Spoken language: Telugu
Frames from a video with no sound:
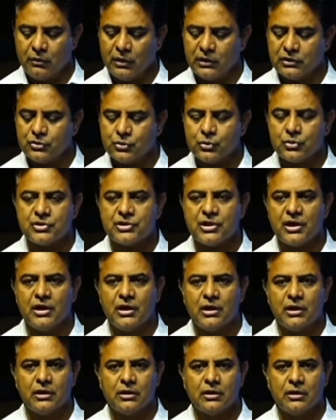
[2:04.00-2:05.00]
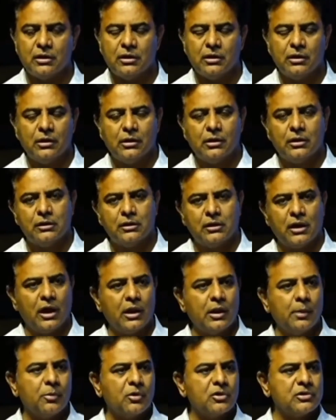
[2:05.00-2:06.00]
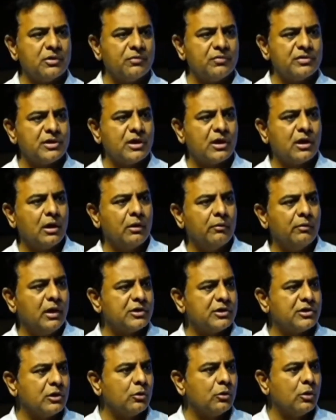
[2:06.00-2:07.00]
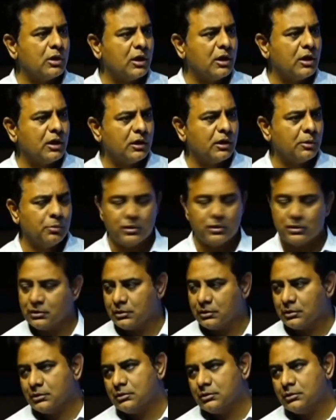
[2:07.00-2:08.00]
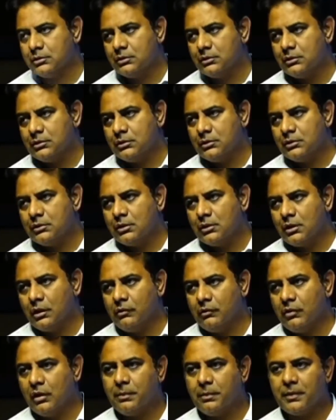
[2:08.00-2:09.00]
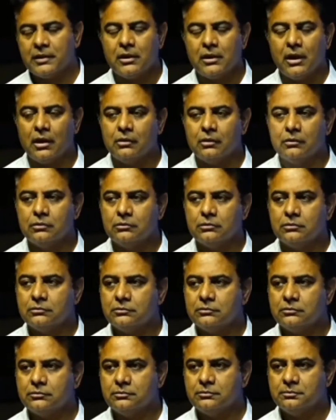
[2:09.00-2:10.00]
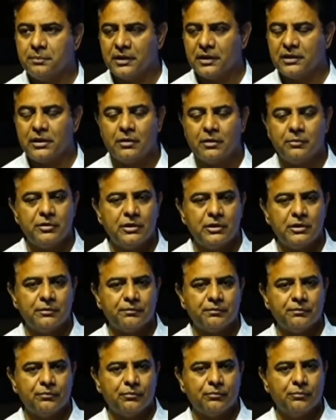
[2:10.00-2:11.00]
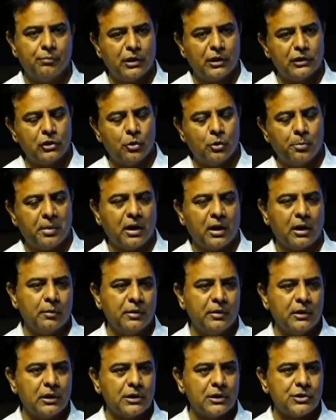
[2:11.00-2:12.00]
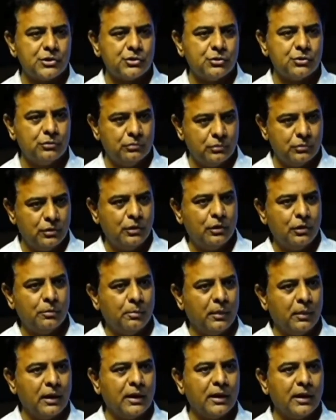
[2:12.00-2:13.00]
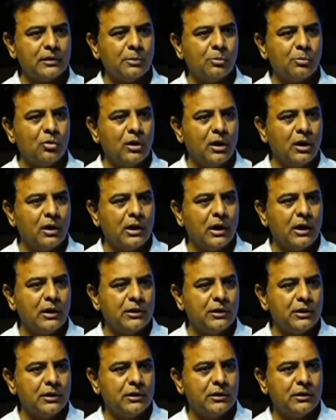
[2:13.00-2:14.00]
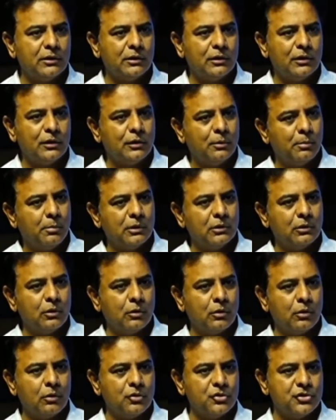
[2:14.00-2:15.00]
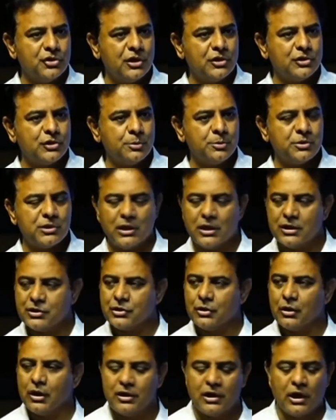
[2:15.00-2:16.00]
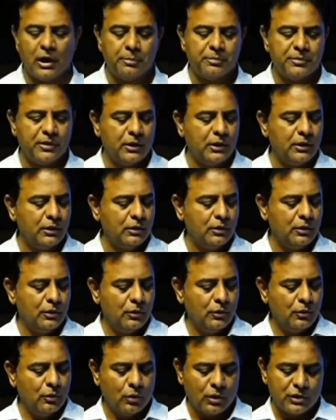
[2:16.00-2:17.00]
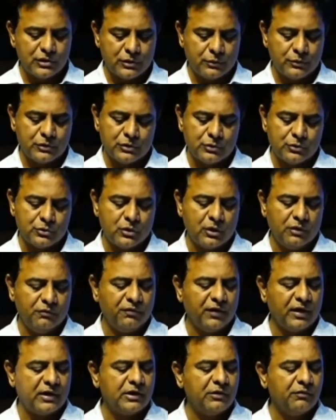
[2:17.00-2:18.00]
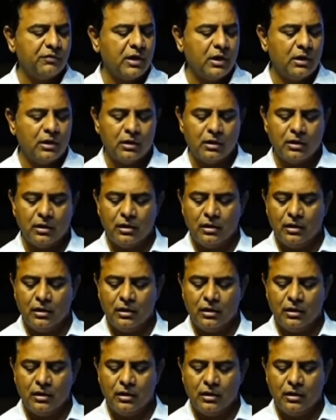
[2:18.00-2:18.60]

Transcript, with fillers: తర్వాత చూస్తే దాదాపు ఒక సంవత్సర కాలం ఎలక్షన్లు కొట్లాడడానికి పోయింది రెండు వేల పద్నాలుగు పద్దెనిమిది మధ్యలో పార్లమెంట్ ఎలక్షను మళ్ళీ గత మూడు నెలలుగా ఇది మధ్యలో రెండు జిహెచ్ఎంసీ ఎలక్షన్లు అన్ని కలిపితే ఒక సంవత్సరం సో ఇఫెక్టివ్గా